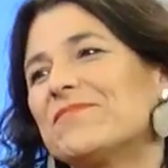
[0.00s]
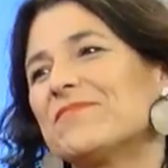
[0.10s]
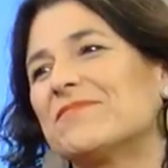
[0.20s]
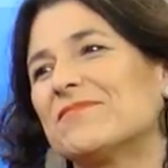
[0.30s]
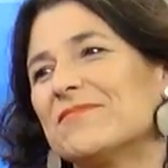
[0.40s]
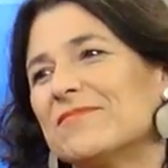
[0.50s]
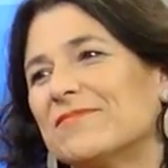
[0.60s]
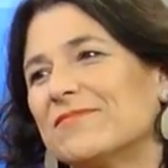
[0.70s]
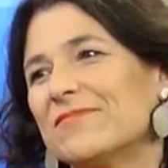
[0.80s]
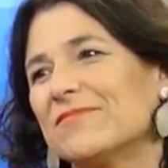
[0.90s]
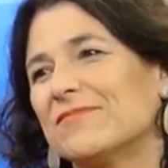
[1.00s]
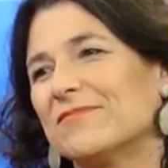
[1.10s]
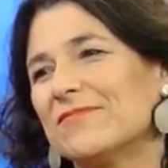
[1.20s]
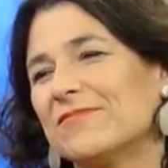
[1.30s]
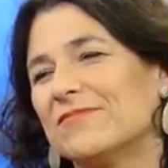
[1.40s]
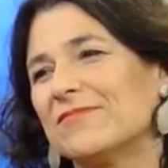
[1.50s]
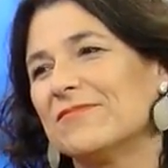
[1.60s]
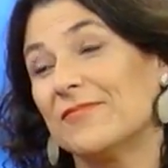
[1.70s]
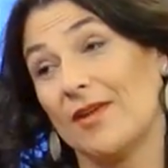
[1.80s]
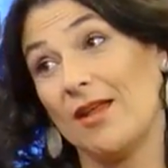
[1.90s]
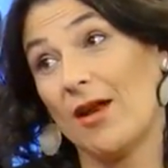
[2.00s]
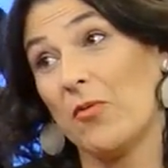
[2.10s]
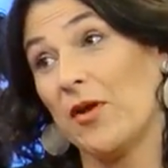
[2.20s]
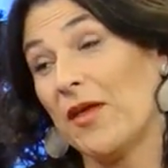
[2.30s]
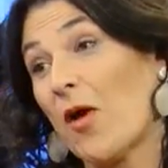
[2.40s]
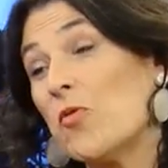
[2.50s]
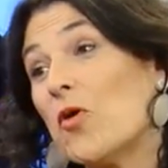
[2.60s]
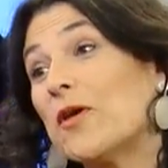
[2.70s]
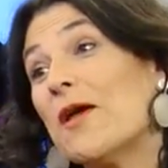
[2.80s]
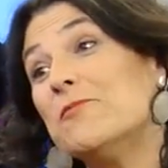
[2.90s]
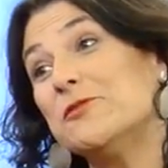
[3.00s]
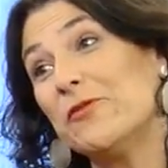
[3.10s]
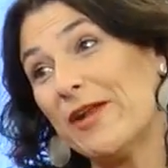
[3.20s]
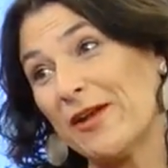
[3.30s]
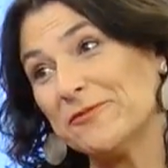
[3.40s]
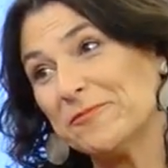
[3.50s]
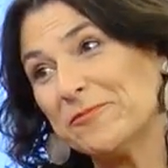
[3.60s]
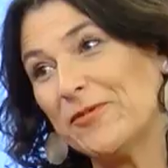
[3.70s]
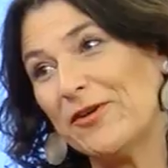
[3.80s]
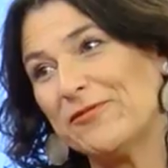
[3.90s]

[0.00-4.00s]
por venir a conversar con las regiones de nuestro país. Y recuerde que aún nos queda mucho verano. Así por es.